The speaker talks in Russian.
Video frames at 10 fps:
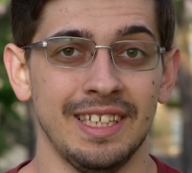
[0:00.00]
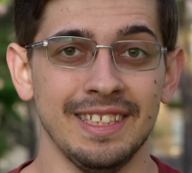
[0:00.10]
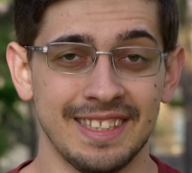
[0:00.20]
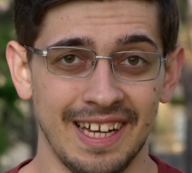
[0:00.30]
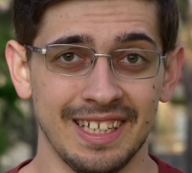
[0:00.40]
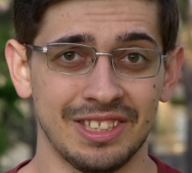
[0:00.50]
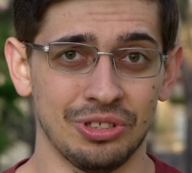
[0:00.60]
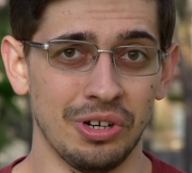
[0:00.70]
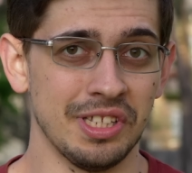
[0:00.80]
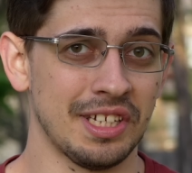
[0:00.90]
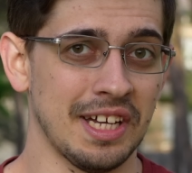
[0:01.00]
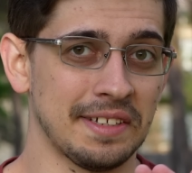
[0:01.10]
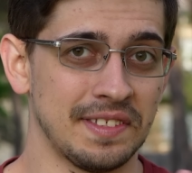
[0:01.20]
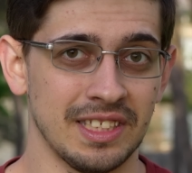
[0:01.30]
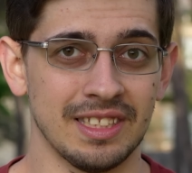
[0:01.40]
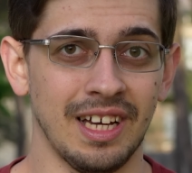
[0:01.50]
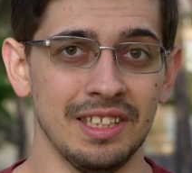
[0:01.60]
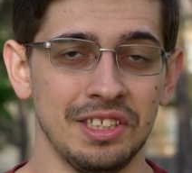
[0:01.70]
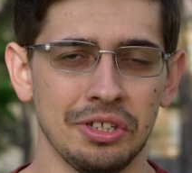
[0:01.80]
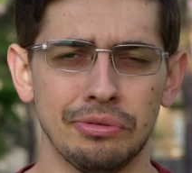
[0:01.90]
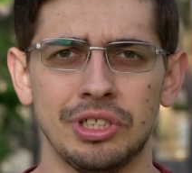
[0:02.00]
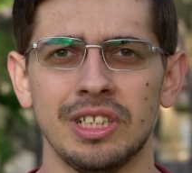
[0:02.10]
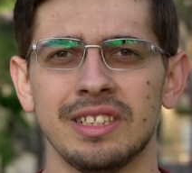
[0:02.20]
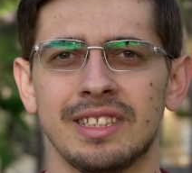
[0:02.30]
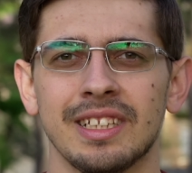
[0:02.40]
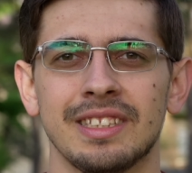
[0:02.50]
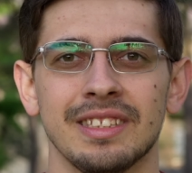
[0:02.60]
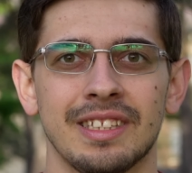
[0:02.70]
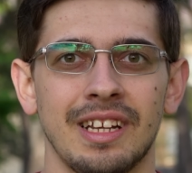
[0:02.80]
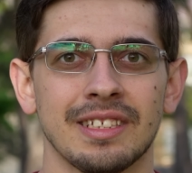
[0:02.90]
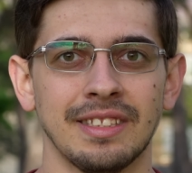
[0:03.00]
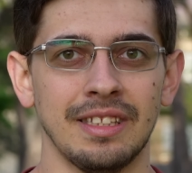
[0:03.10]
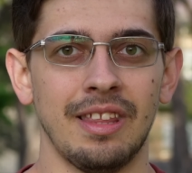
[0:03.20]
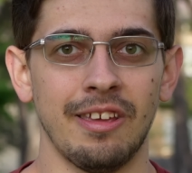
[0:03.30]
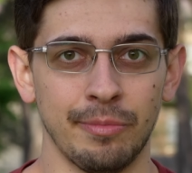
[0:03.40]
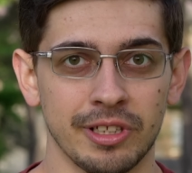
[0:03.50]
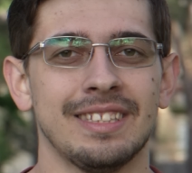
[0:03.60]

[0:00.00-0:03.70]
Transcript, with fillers: И да, Sony, как всегда, не научились сделать интересный нейминг.